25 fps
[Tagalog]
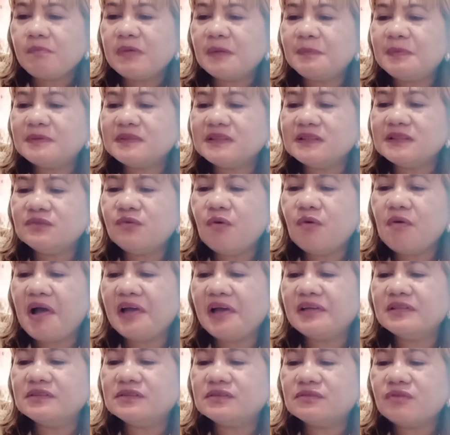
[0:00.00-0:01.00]
Papakit ko
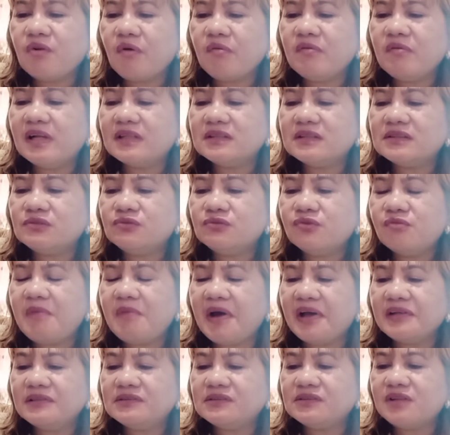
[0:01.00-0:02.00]
guys, yung last two
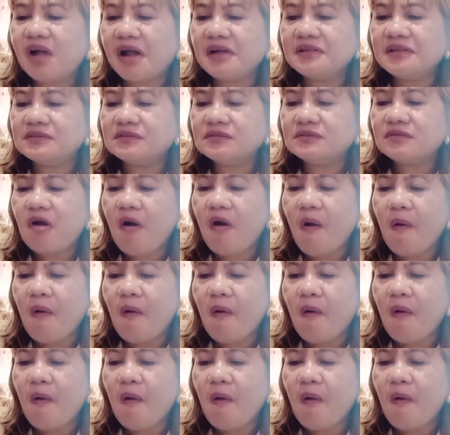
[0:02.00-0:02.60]
bites guys.